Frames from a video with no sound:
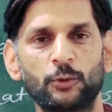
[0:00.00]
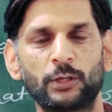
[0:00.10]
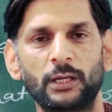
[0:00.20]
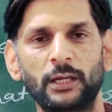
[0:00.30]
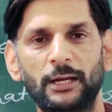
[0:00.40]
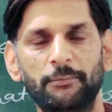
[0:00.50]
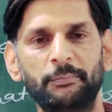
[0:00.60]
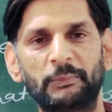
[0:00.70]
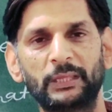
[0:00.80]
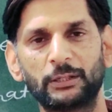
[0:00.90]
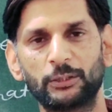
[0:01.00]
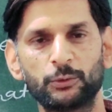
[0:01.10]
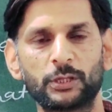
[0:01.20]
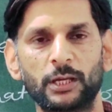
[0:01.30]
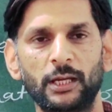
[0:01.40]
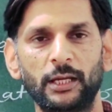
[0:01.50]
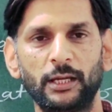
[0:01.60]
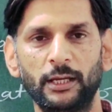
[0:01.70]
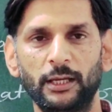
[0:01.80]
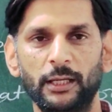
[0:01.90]
जो कि हम उसके
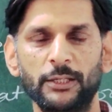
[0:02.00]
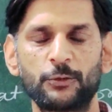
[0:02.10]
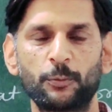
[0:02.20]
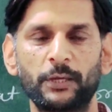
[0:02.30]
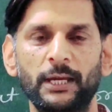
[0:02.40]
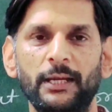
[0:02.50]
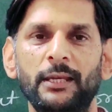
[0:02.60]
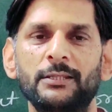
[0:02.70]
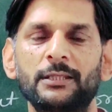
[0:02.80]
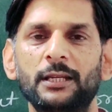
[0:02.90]
इस टॉपिक के अंदर ये